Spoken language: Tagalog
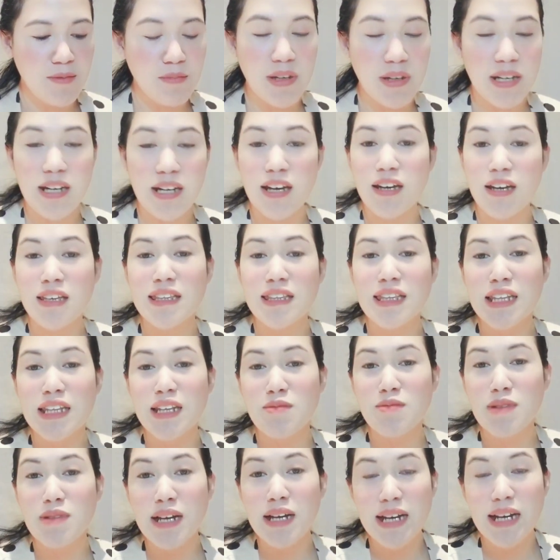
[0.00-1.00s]
para hindi
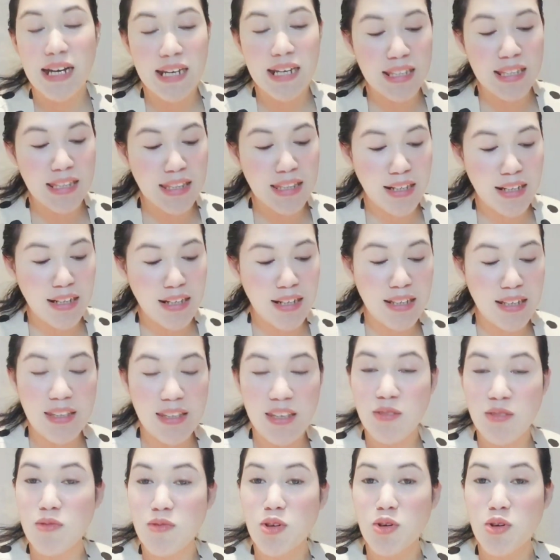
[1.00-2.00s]
na magkalat ng
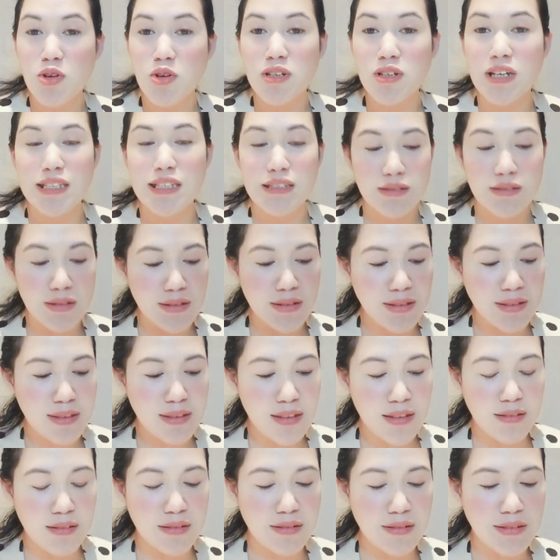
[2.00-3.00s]
lagim yung cancer
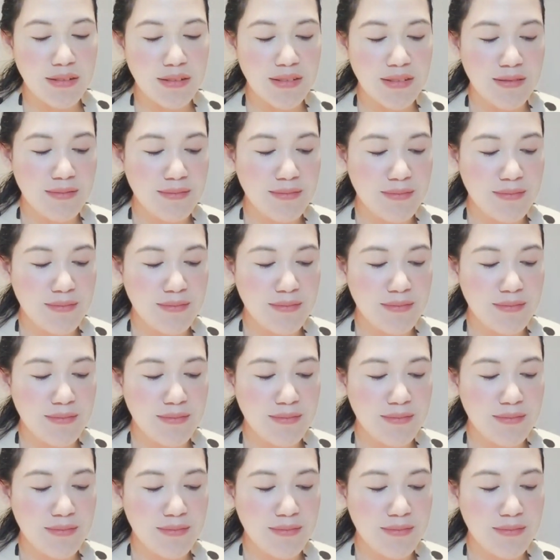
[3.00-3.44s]
cells,